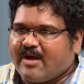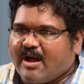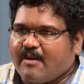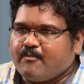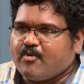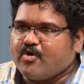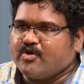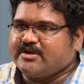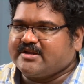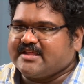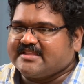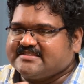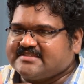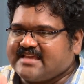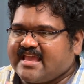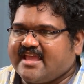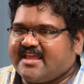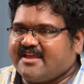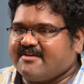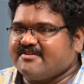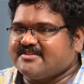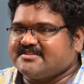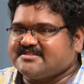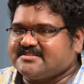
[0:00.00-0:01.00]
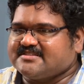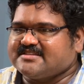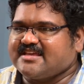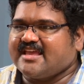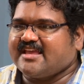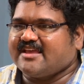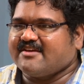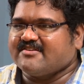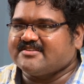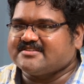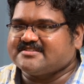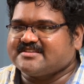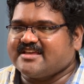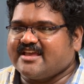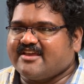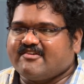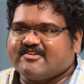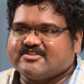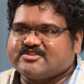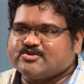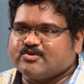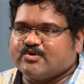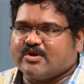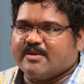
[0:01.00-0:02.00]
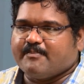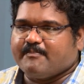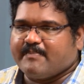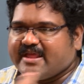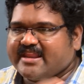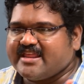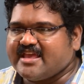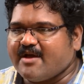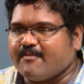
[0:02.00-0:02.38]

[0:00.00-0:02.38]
அமௌண்ட்டை ஜெயிக்க வச்சு ஜெயிக்க வச்சு ஜெயிக்க வச்சு உங்களை பெரிய